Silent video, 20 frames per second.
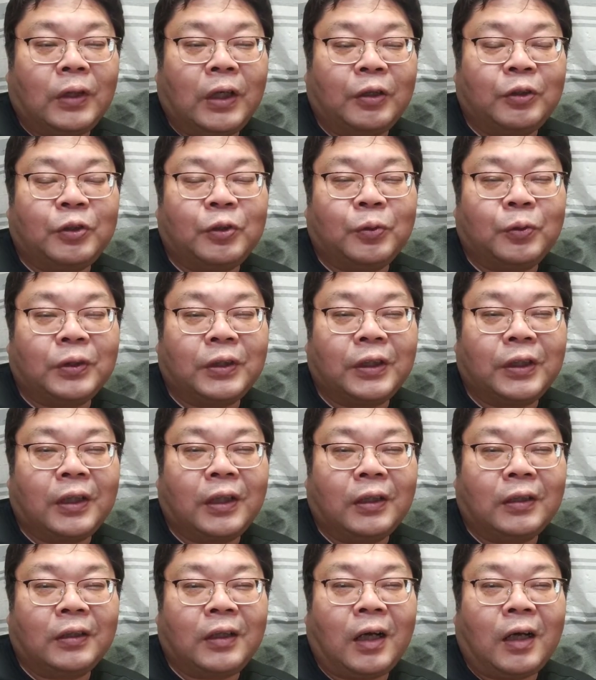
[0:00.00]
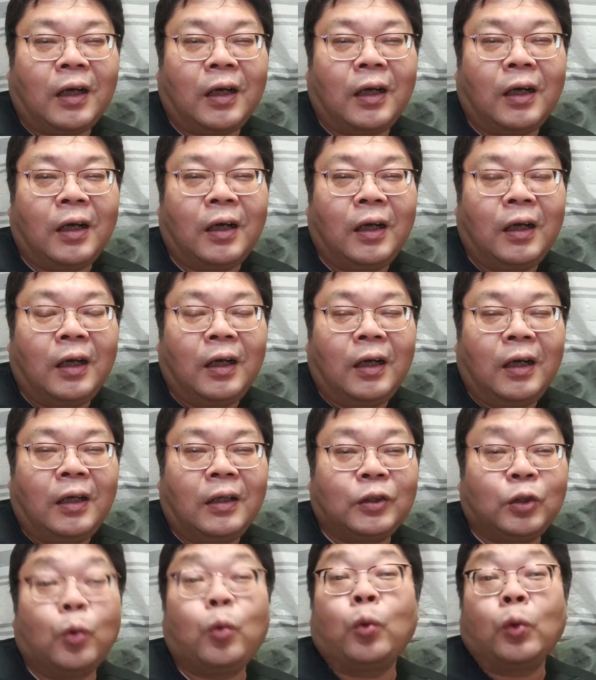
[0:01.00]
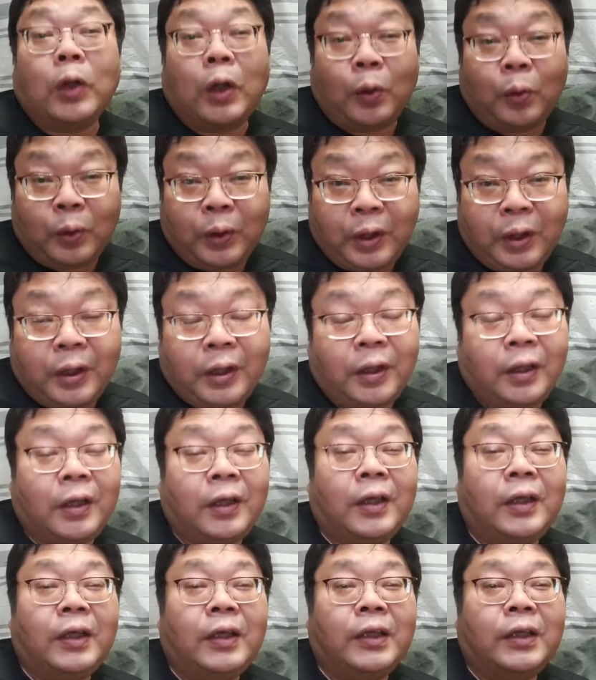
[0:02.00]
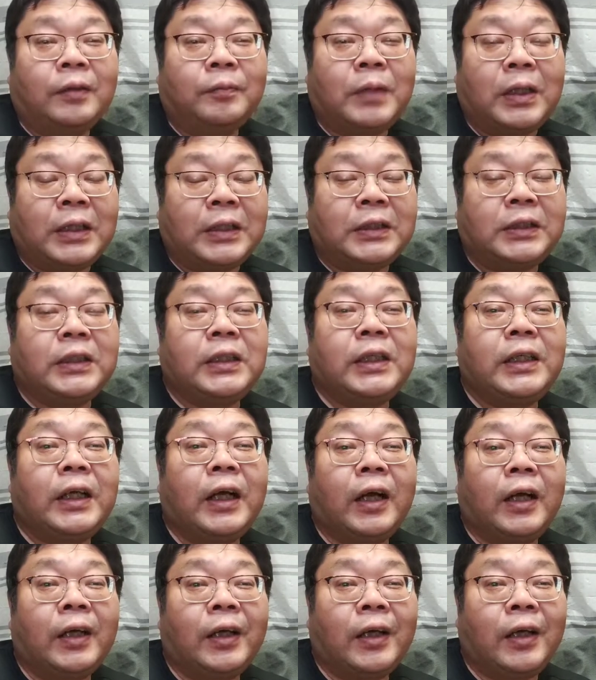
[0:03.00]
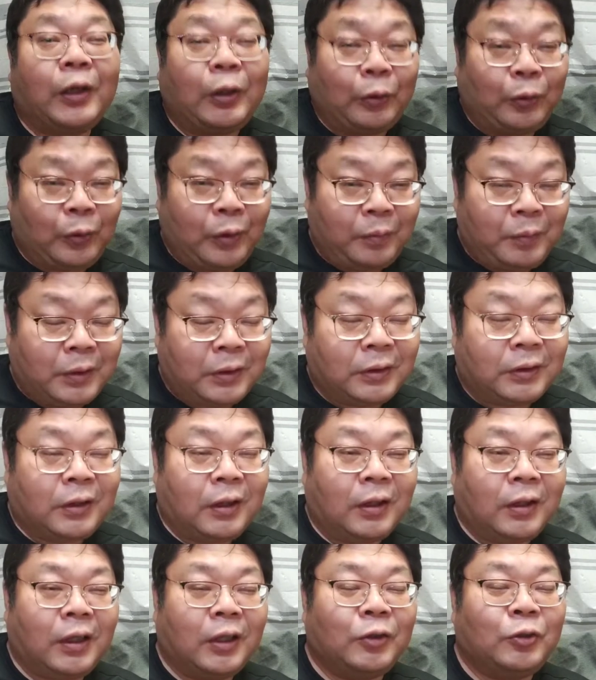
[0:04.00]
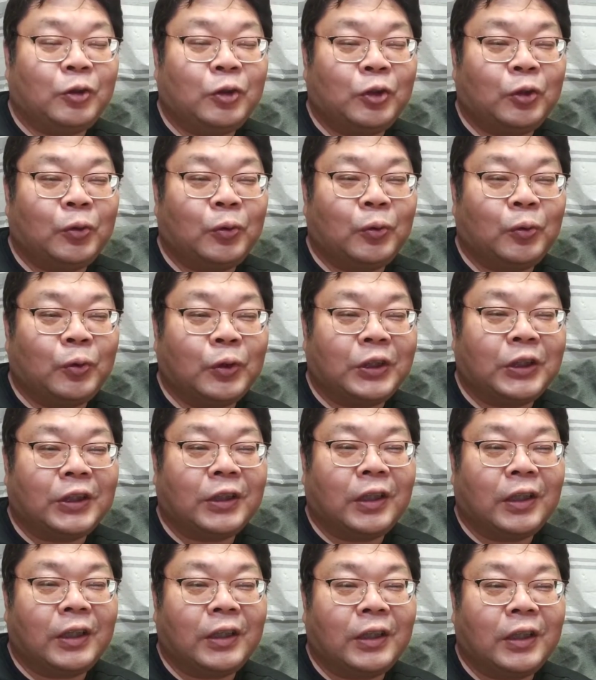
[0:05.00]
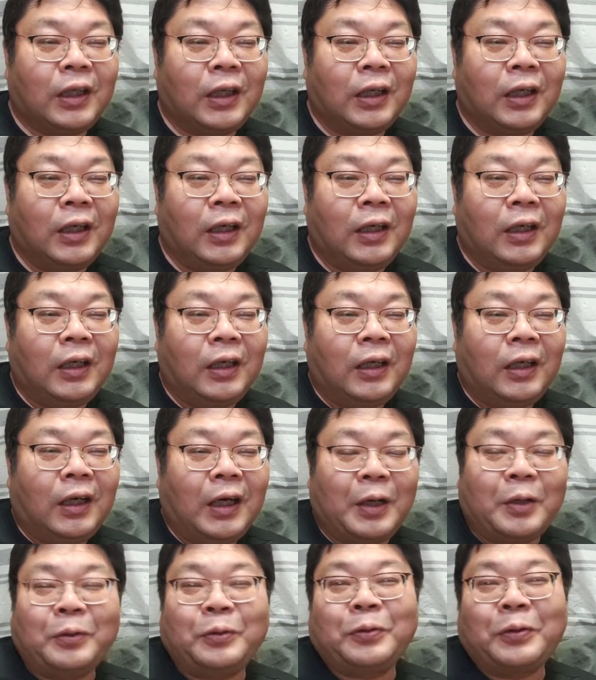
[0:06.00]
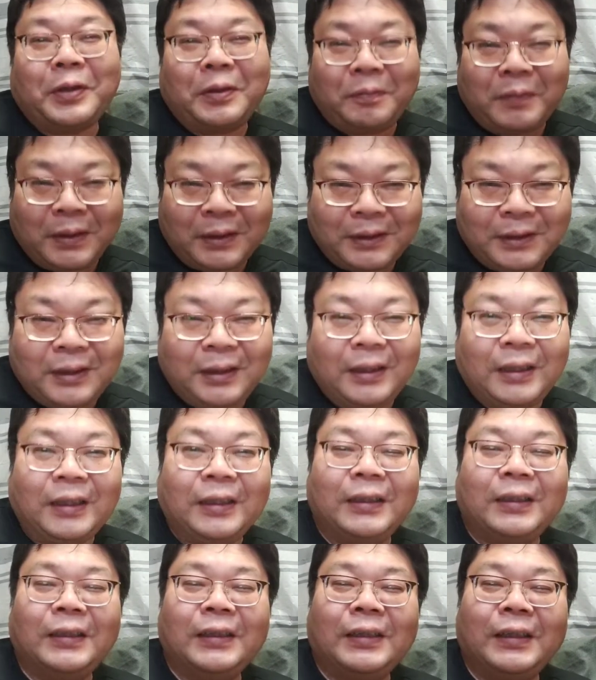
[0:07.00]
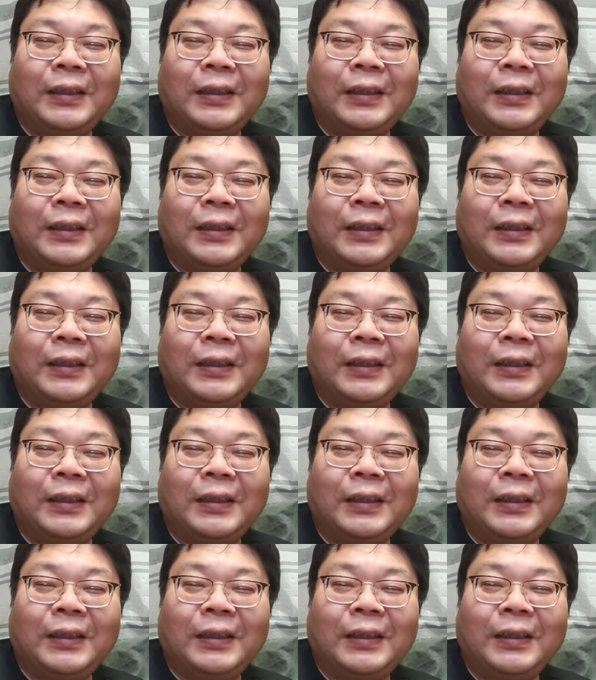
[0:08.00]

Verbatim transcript: 拡張性が高そうなので、まあ、いじりがいがあると言いますか、拡張のしがいがあると言いますか、